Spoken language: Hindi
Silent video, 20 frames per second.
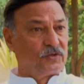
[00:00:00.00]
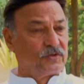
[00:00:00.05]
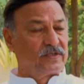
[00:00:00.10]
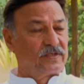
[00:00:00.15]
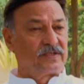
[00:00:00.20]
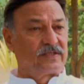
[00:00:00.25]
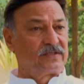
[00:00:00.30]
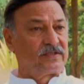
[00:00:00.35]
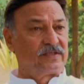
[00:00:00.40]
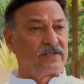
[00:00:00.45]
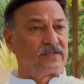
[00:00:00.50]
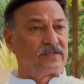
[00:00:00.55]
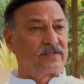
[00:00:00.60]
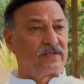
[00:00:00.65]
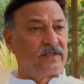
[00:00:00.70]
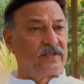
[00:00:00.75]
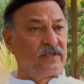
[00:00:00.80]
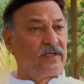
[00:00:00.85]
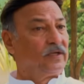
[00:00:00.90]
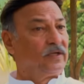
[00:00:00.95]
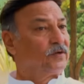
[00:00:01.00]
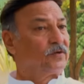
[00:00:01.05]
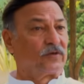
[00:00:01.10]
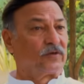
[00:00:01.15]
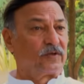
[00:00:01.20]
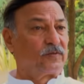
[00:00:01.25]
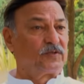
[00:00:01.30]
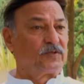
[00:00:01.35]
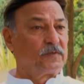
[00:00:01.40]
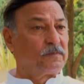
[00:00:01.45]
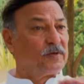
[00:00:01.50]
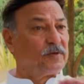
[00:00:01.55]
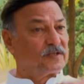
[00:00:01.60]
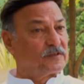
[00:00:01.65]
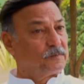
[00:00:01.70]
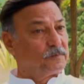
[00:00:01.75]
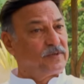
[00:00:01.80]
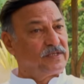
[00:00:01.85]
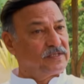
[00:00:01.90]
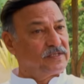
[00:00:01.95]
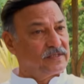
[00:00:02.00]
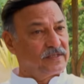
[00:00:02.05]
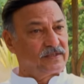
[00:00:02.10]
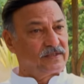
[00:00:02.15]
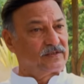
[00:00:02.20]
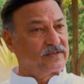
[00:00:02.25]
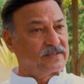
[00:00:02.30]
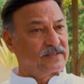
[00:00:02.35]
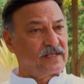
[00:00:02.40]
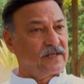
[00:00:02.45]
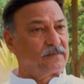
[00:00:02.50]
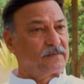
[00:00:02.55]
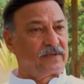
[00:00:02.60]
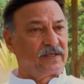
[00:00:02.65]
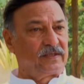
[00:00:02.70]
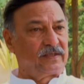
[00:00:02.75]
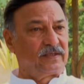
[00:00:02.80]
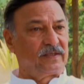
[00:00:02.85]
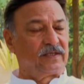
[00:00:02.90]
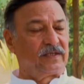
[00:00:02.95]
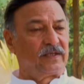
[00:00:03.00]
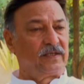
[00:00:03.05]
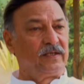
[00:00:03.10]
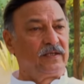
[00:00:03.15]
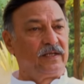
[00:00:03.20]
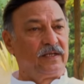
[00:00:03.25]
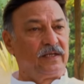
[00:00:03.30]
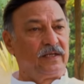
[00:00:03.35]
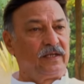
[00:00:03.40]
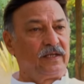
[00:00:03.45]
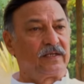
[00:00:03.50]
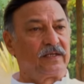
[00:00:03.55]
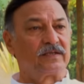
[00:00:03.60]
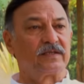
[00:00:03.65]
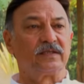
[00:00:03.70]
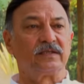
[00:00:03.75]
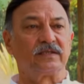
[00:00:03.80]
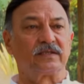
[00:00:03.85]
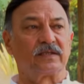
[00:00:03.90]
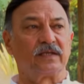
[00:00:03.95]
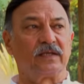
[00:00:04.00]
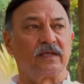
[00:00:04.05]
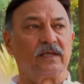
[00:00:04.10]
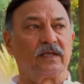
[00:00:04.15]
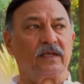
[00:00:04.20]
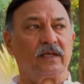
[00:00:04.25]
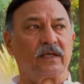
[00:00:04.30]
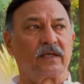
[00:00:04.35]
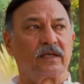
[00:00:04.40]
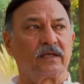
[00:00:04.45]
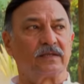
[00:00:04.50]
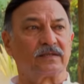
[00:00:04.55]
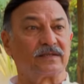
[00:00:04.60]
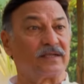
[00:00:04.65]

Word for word: छोटी सी चीज थी क्योंकि मुझे बचपन से जैसे आप कहते हैं ना एक चीज की एक